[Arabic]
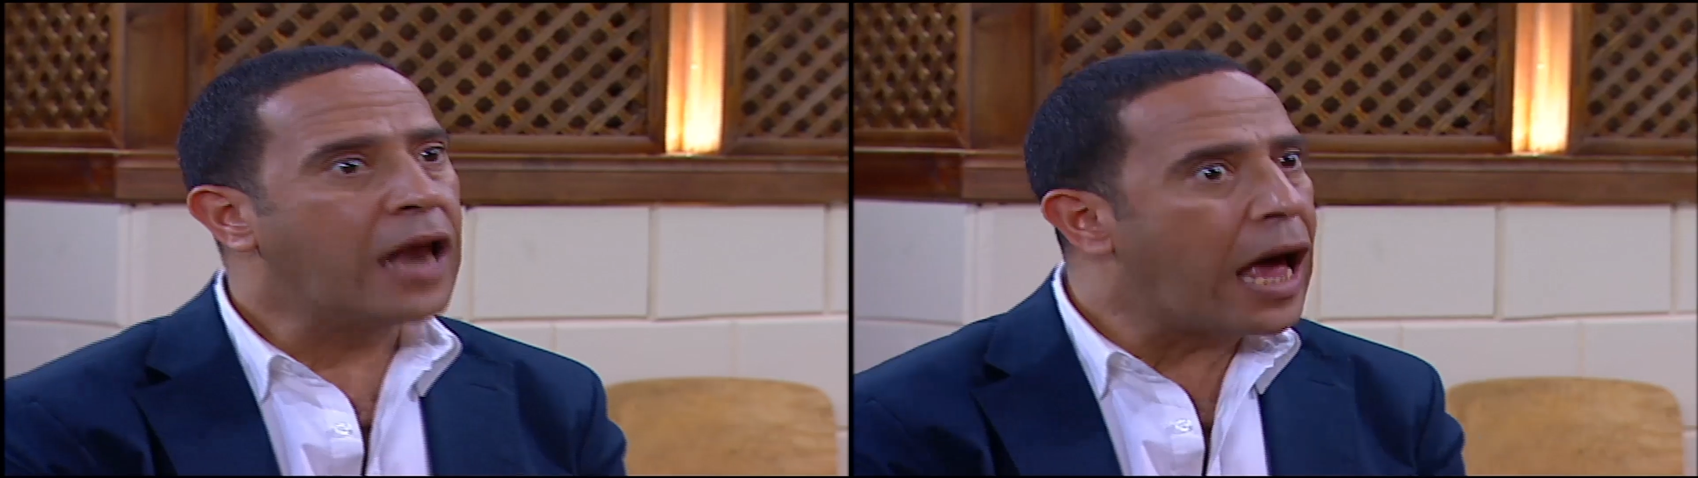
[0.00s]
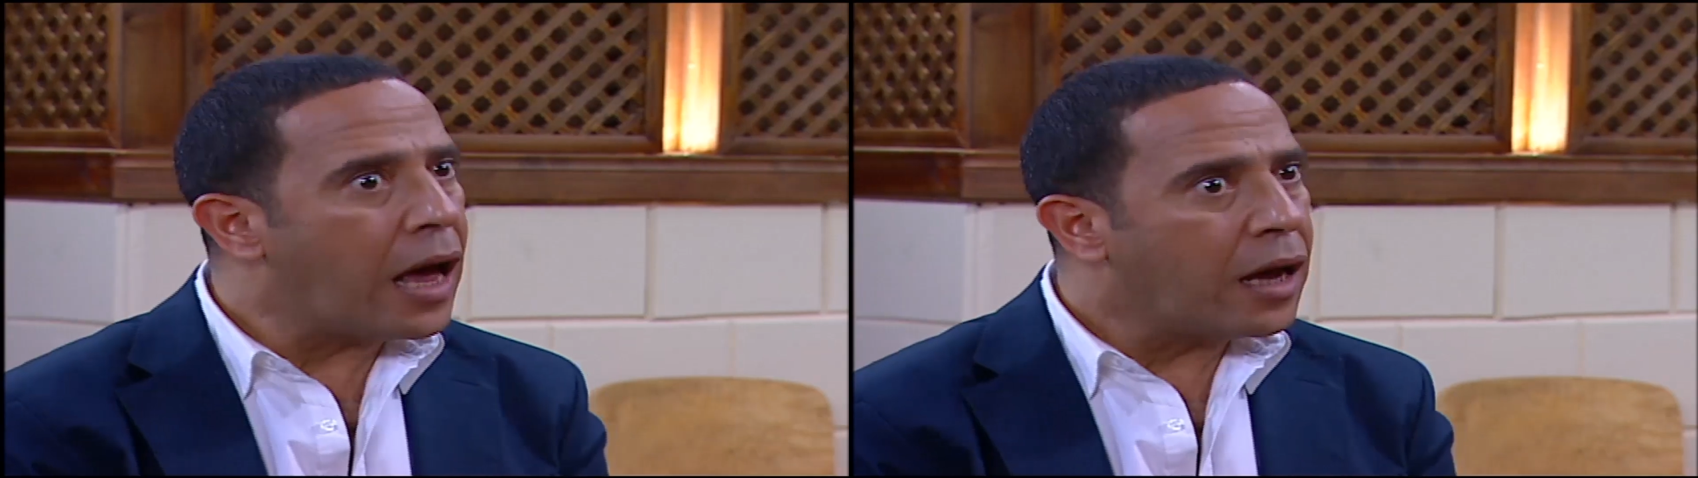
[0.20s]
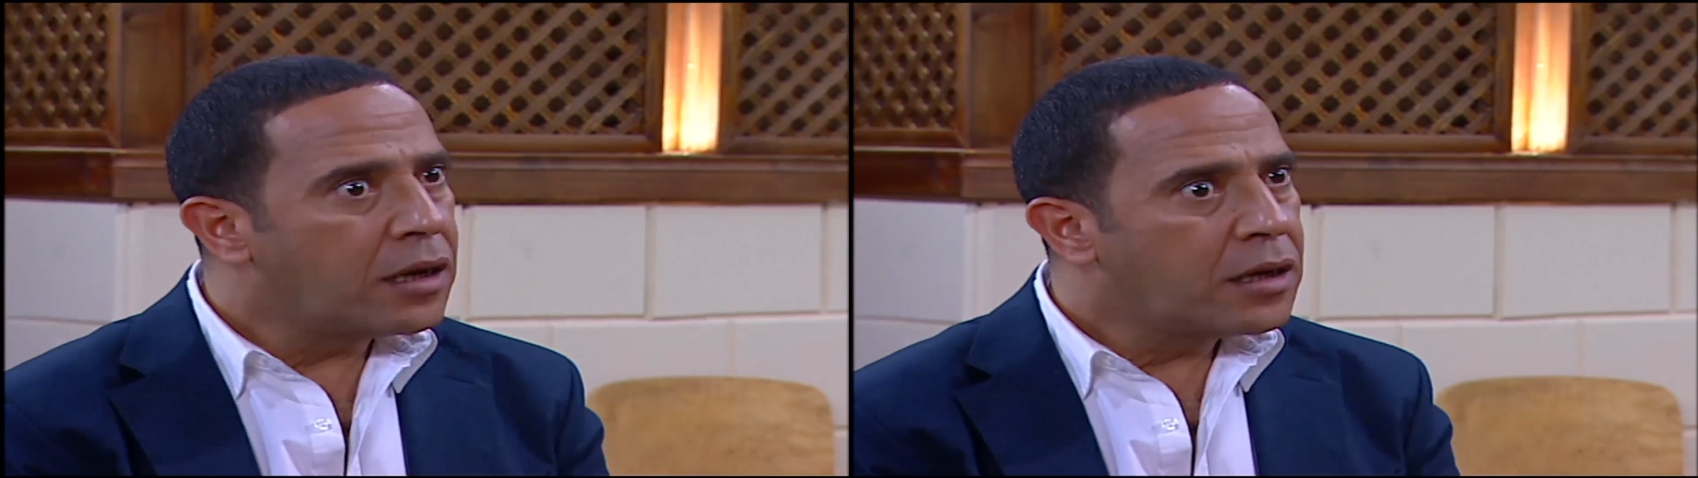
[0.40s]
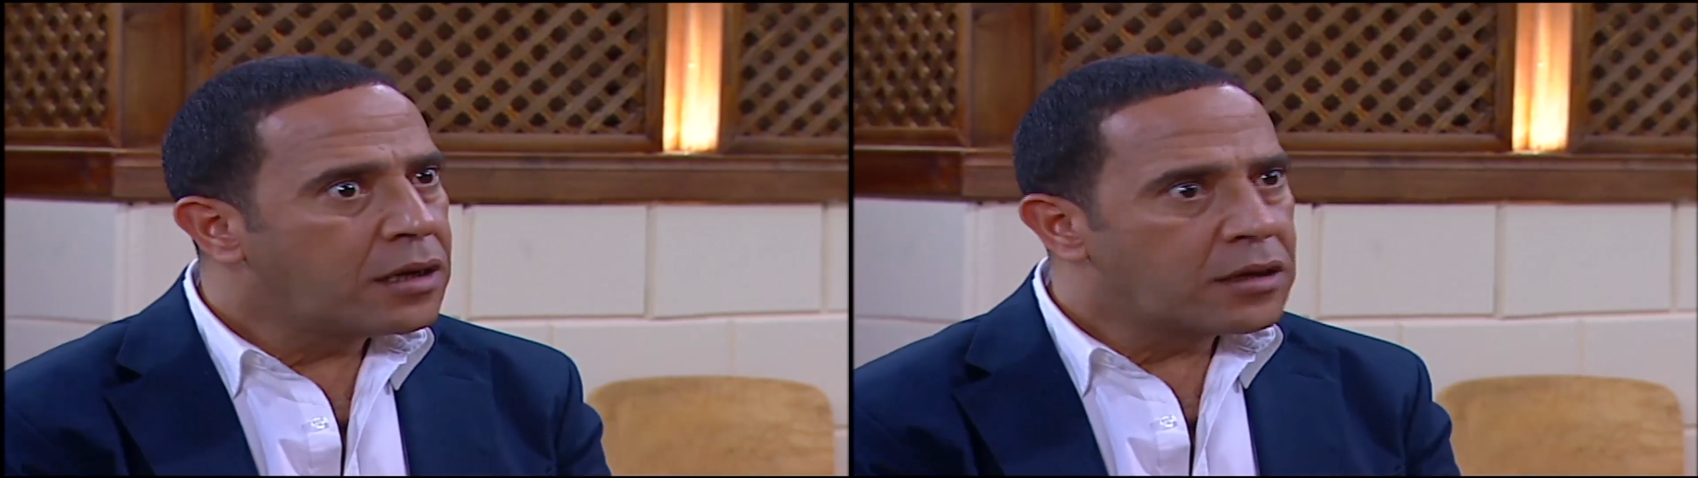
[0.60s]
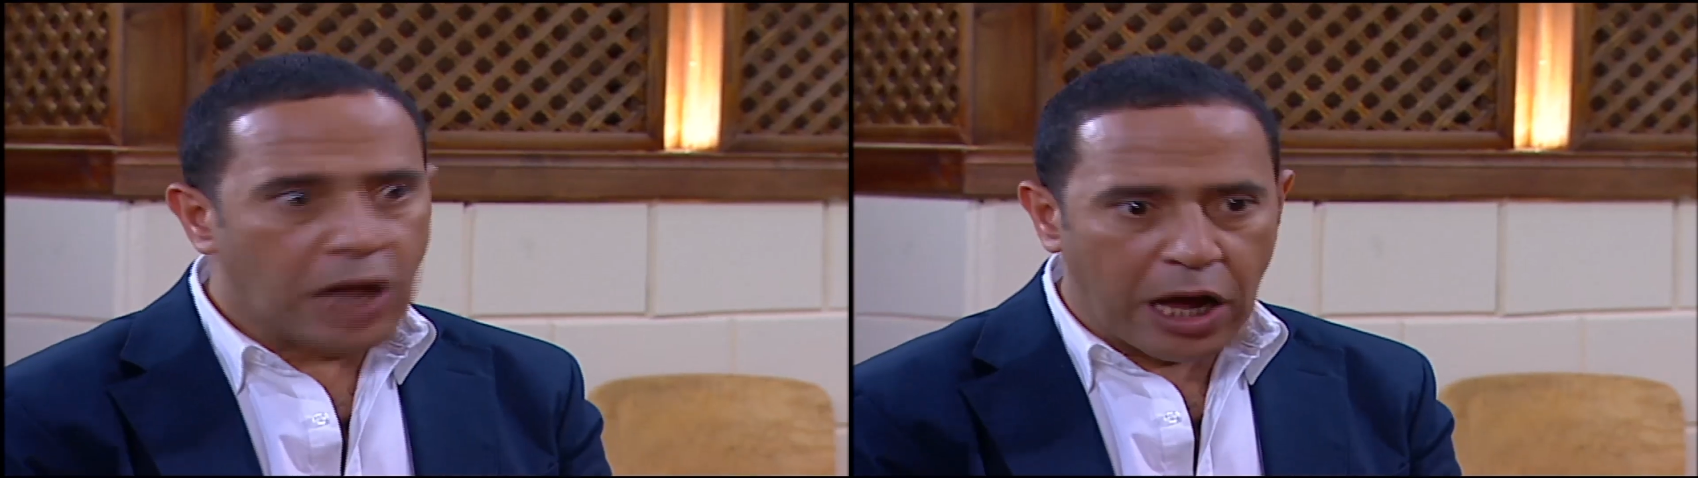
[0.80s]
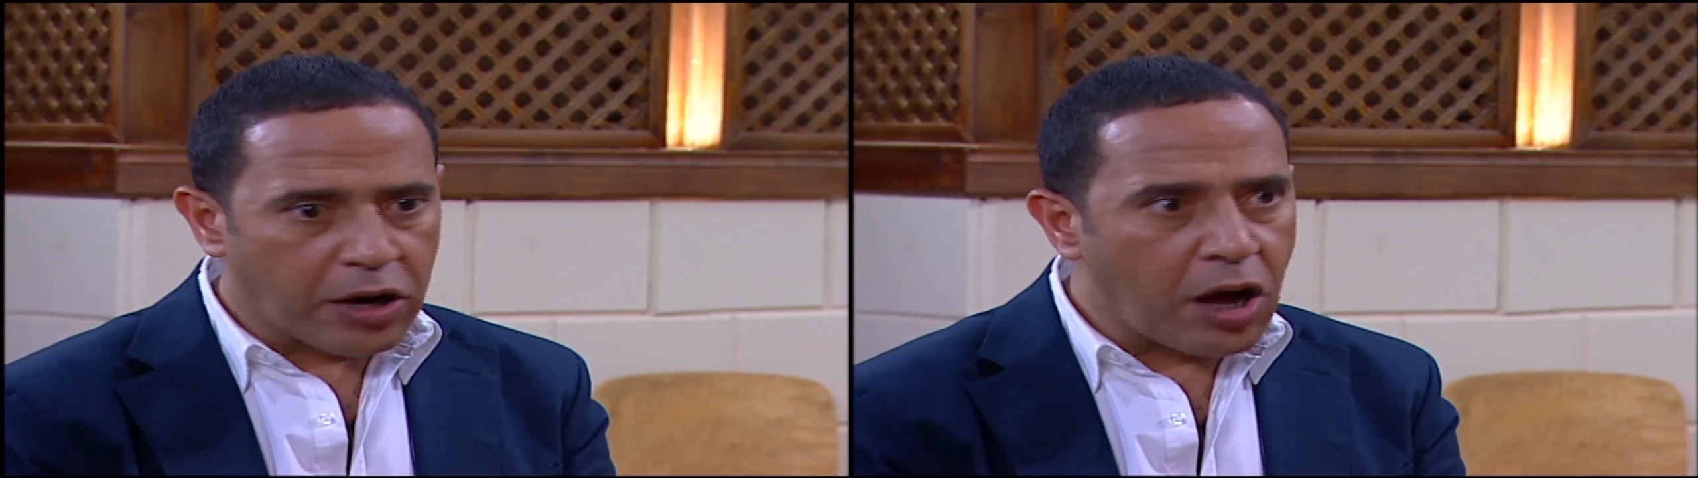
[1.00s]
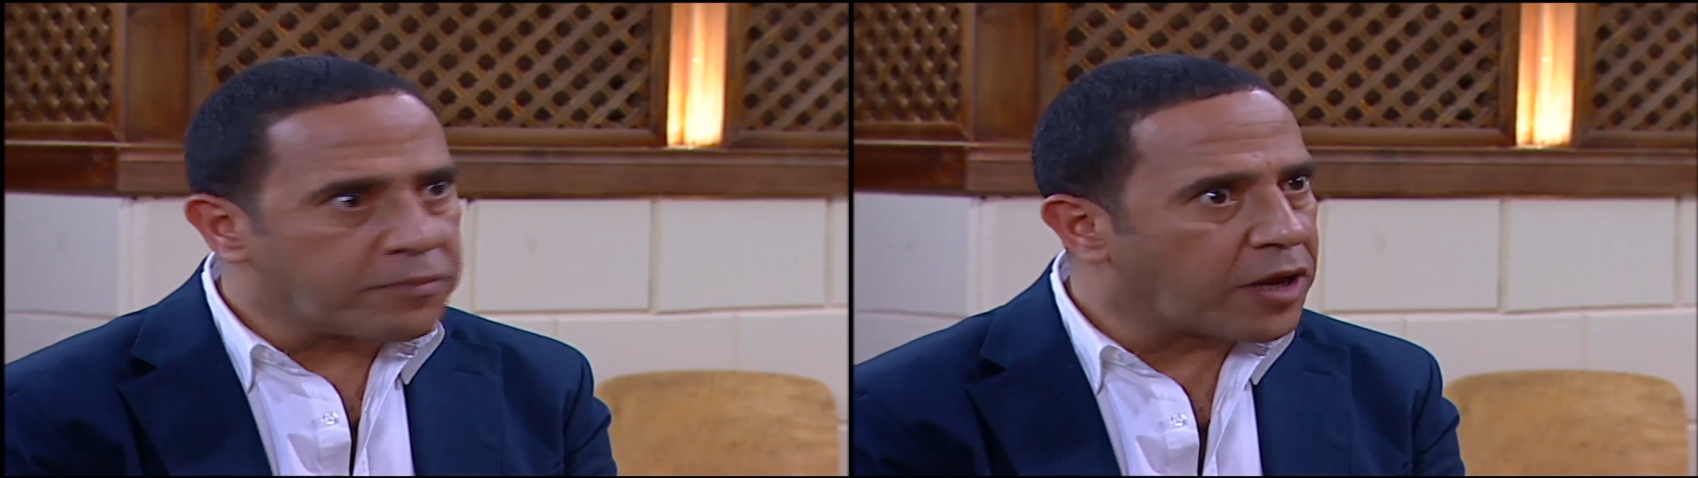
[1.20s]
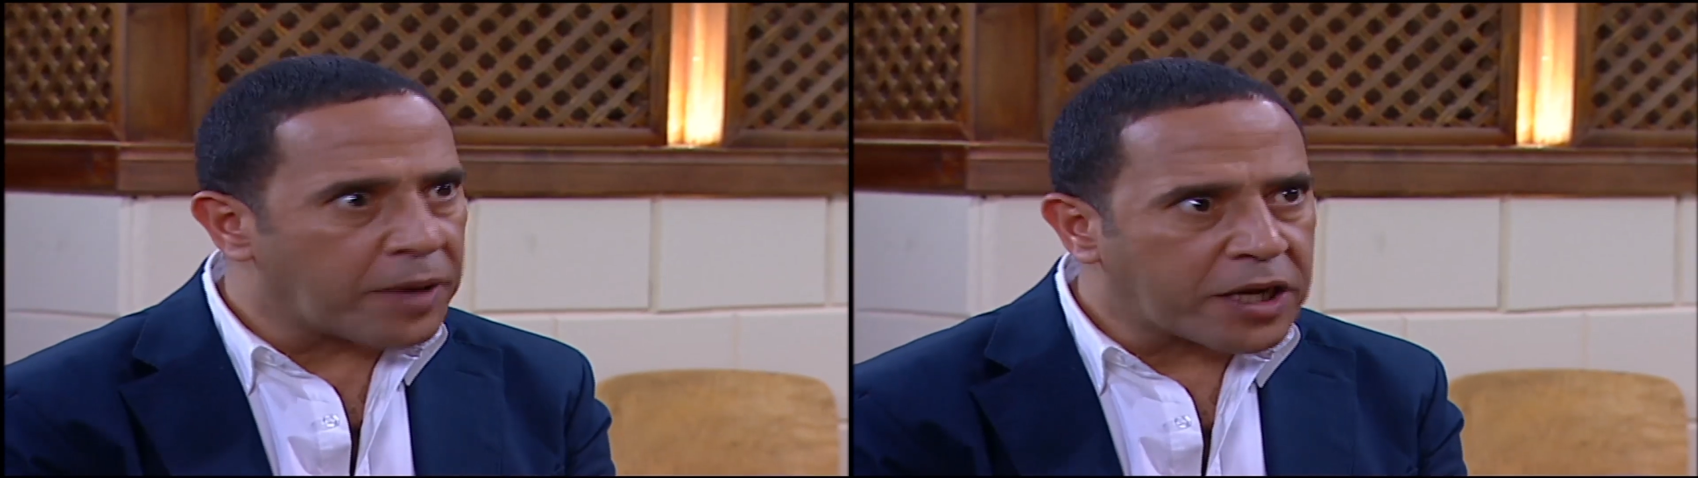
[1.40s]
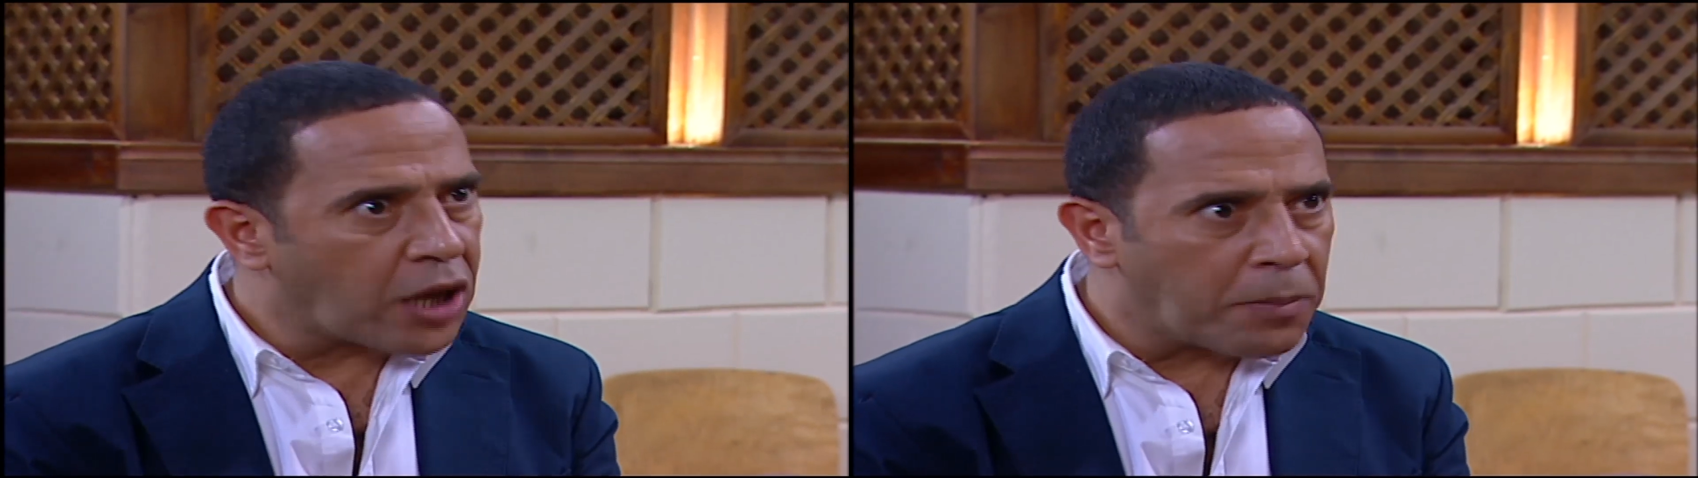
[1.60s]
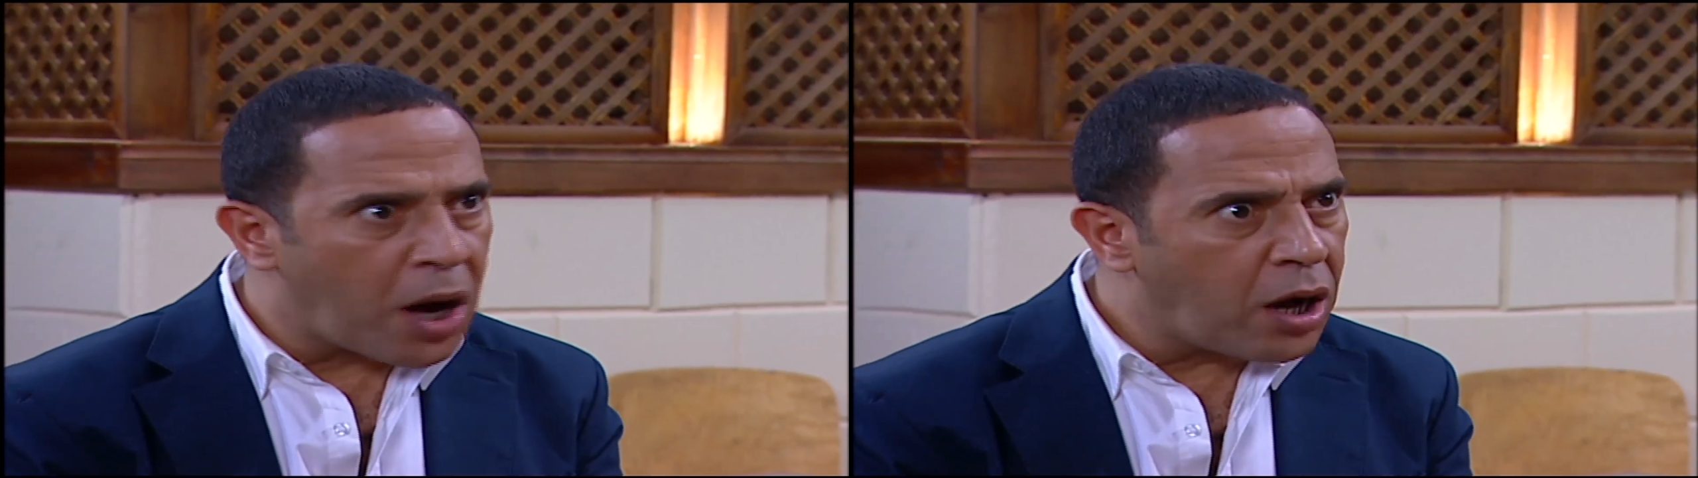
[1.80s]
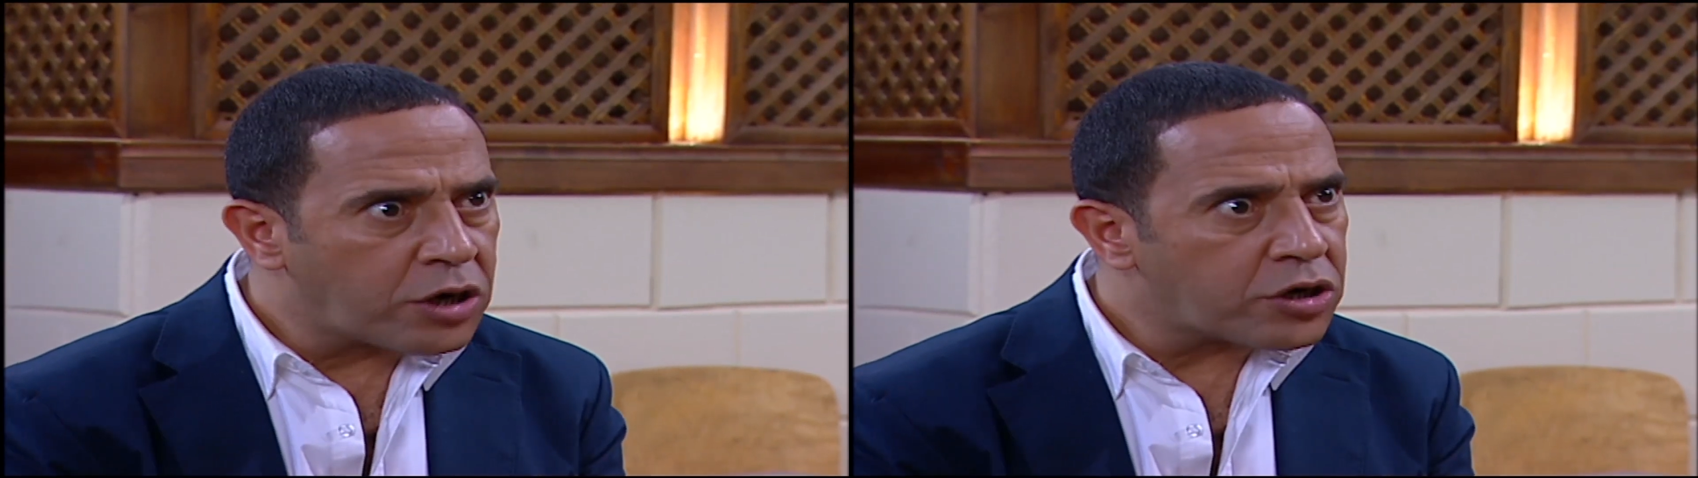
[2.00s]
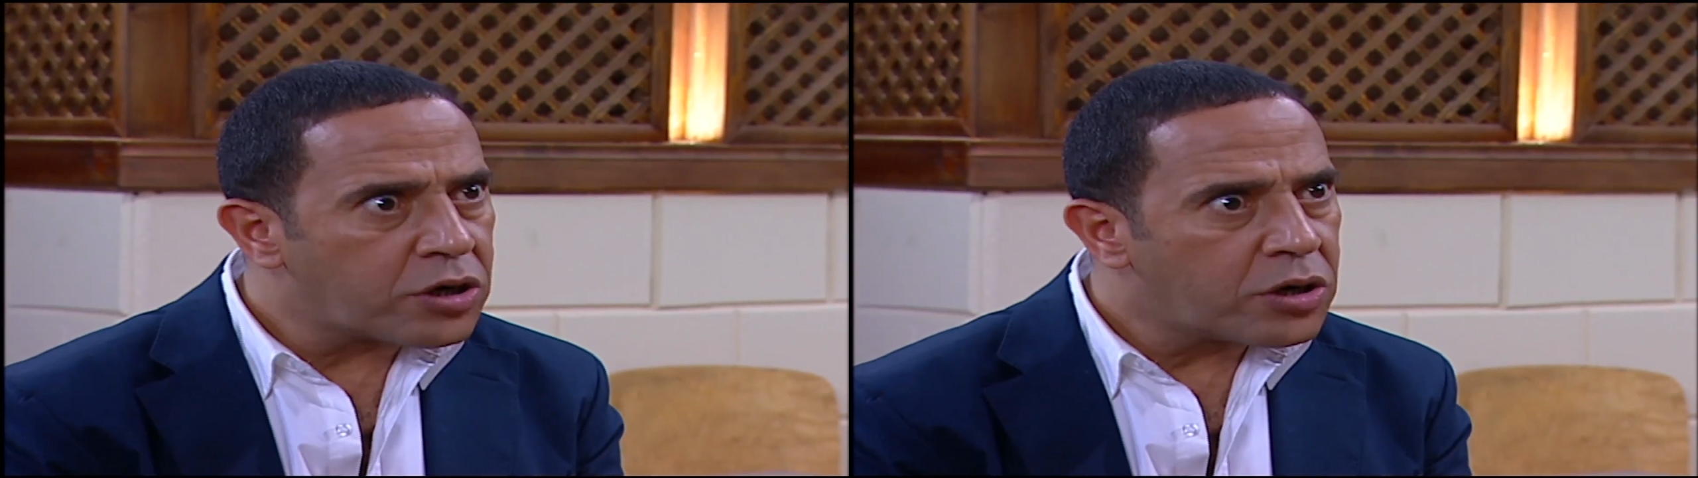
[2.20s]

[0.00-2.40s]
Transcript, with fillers: لا حرام ده يبقى كده قمار